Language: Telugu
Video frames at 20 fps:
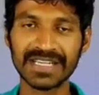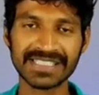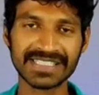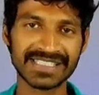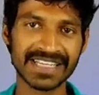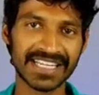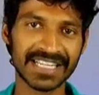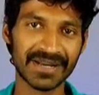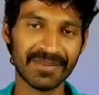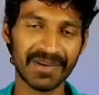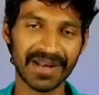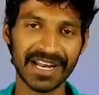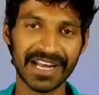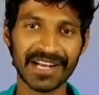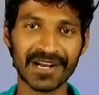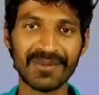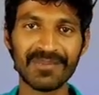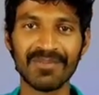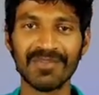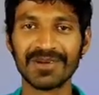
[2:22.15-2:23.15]
ఎస్ అయితే మన
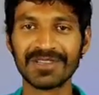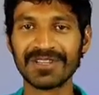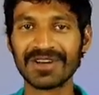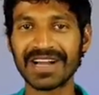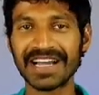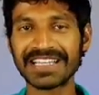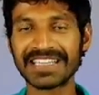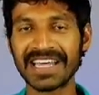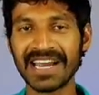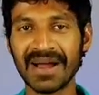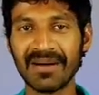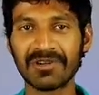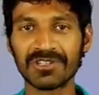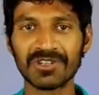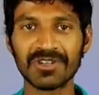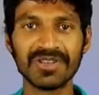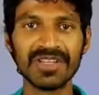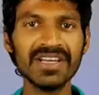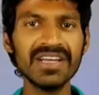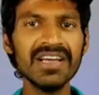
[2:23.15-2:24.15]
యొక్క ముందుకైతే
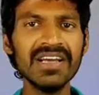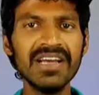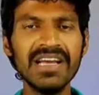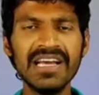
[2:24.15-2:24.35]
రాబోతుంది